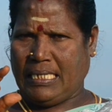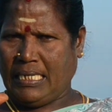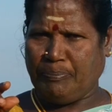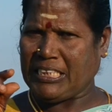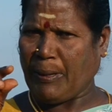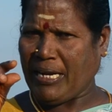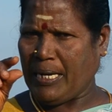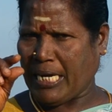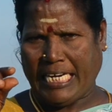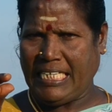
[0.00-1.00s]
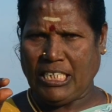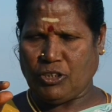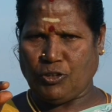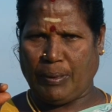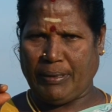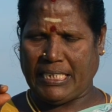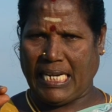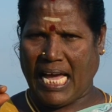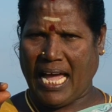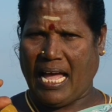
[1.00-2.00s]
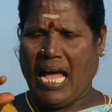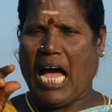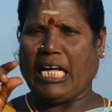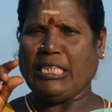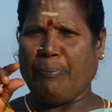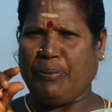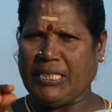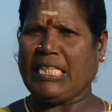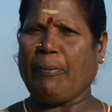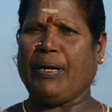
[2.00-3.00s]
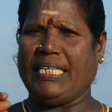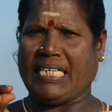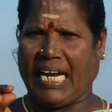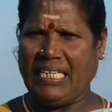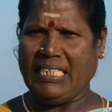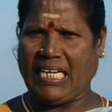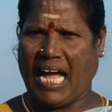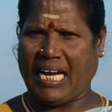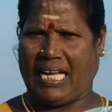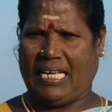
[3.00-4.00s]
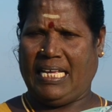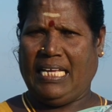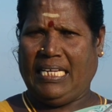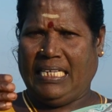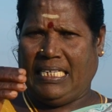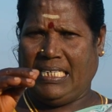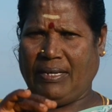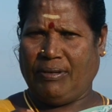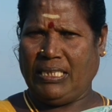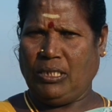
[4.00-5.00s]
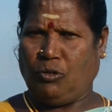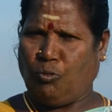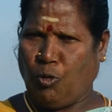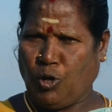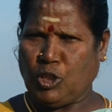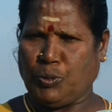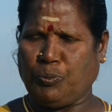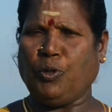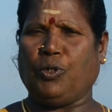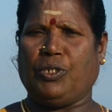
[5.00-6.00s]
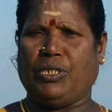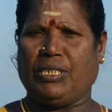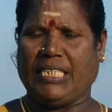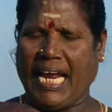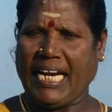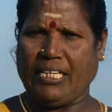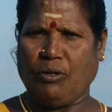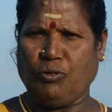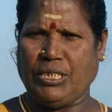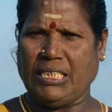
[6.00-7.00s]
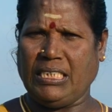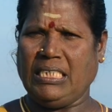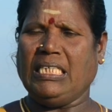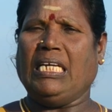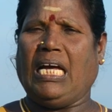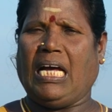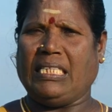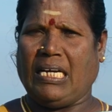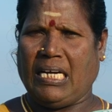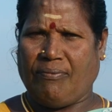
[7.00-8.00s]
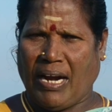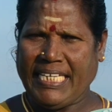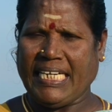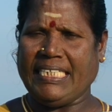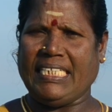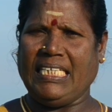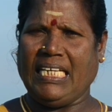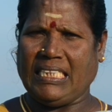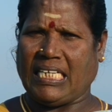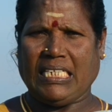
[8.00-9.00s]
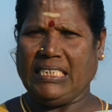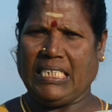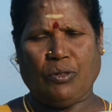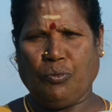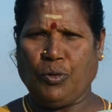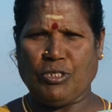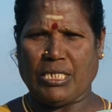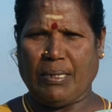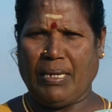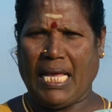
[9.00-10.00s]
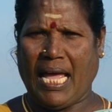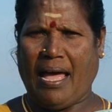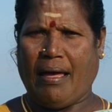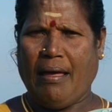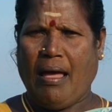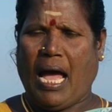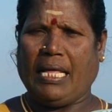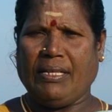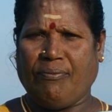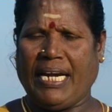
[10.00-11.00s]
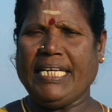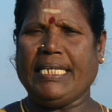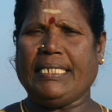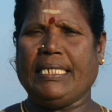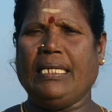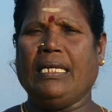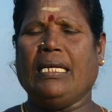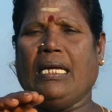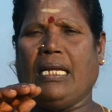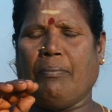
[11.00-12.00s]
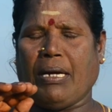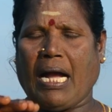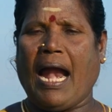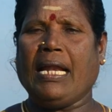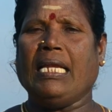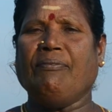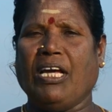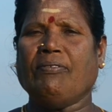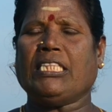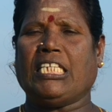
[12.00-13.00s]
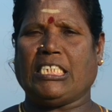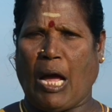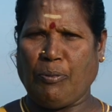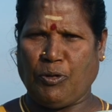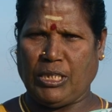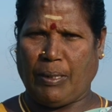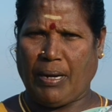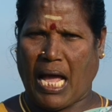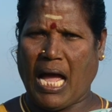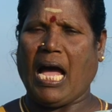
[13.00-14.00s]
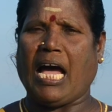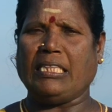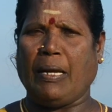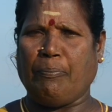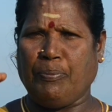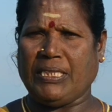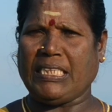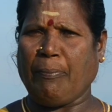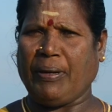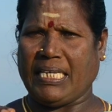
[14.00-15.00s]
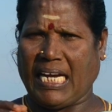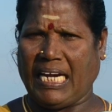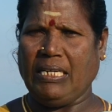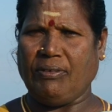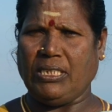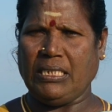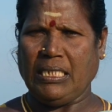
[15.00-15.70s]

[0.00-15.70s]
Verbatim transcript: பித்தப்பையில் கல் இருக்குன்னு சொன்ன பார்த்தீங்களா அந்த பித்தப்பை கல்லுக்காக இதை வந்து ஒரு ஸ்பூன் தேனை அதில் விட்டு அதை வடிகட்டி அந்த கரிஞ்சீரகம் ஊற வச்சுருக்கோம் இல்லையா அதை வடிகட்டி நம்ம காலையில் வெறுமயத்தில் சாப்பிட்டு வந்தோம்னா அந்த பித்தப்பை கல் வந்து